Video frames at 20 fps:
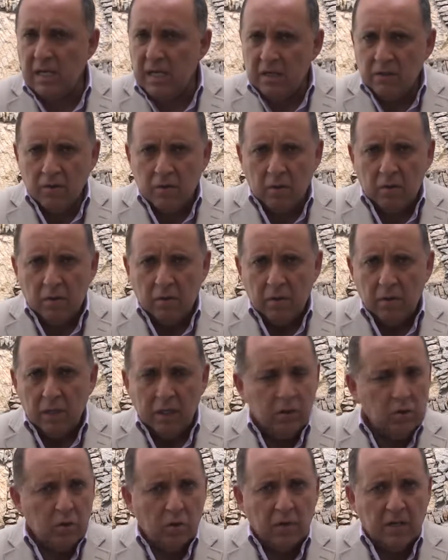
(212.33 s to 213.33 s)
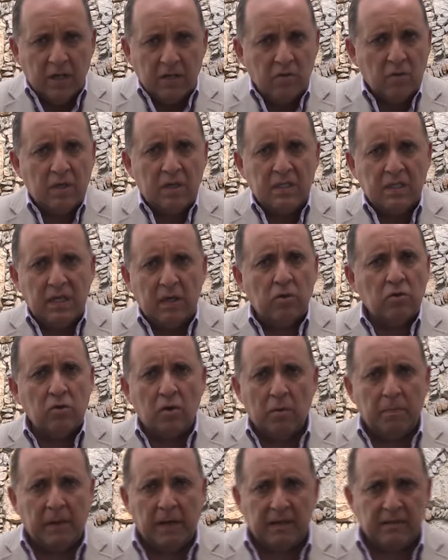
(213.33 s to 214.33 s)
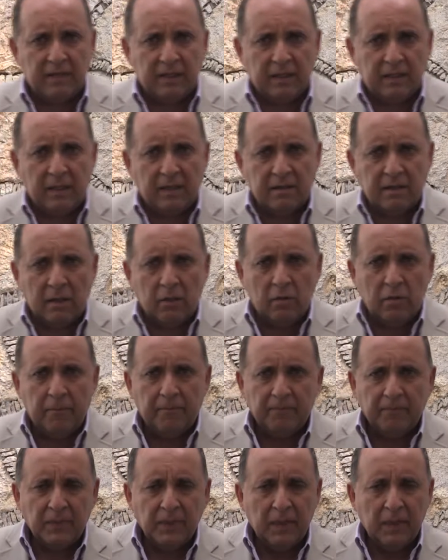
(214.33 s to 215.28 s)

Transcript: Y esto, en todo caso, que sea no solo para la Secretaría de Salud,